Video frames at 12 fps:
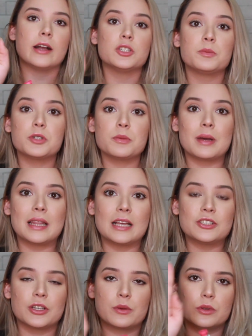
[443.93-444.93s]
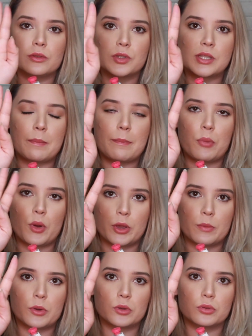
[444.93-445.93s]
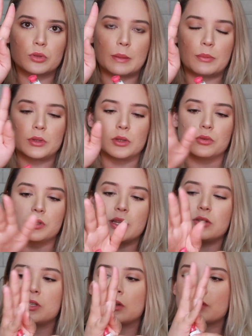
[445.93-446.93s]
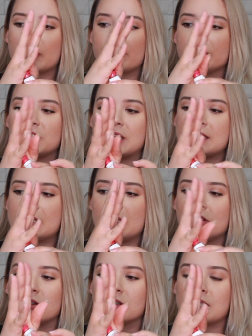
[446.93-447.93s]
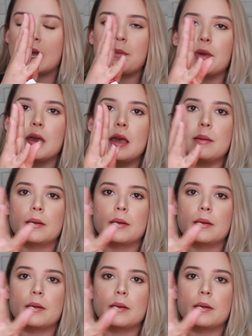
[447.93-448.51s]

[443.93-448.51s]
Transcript: É o tipo de embalagem quando você põe o produto na ponta dos dedos, você consegue fechar assim, ó, sabe?